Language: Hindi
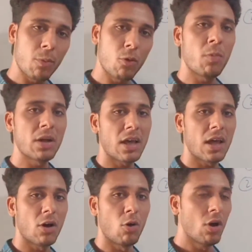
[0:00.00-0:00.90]
आपको
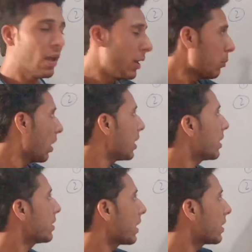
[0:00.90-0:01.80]
बता रहा हूँ मान
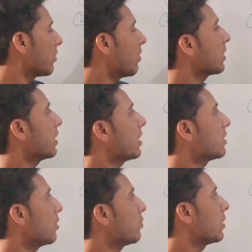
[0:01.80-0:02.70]
लिया जाए किसी व्यक्ति का
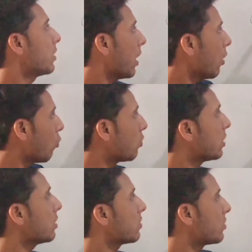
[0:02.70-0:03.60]
जन्म तिथि है
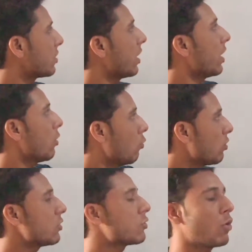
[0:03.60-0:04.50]
उन्नीस छः
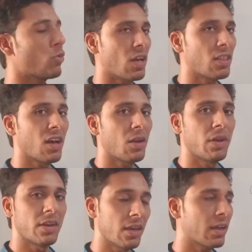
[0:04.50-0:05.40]
उन्नीस सौ
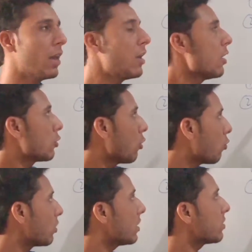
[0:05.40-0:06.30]
संतानवे ठीक है तो
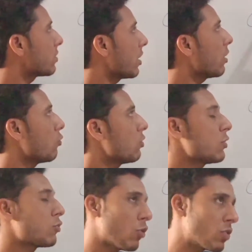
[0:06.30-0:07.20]
उन्नीस छः
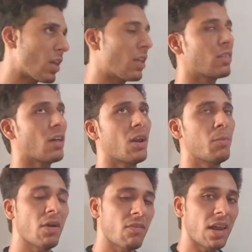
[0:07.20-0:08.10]
उन्नीस सौ
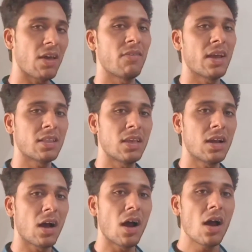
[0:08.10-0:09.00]
संतानवे वाला व्यक्ति
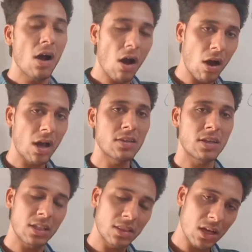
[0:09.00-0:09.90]
का आज
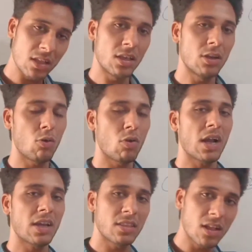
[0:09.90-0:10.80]
कितना दिन
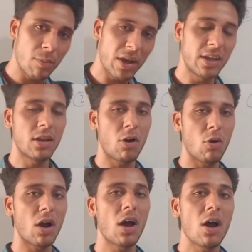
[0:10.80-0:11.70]
होगा कितना महीना
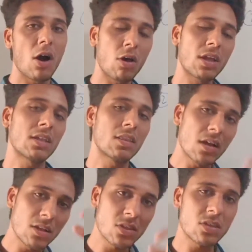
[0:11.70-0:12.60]
होगा और
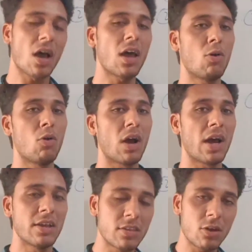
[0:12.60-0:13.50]
कितना साल
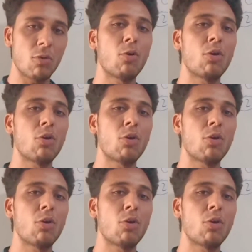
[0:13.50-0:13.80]
होगा इसी को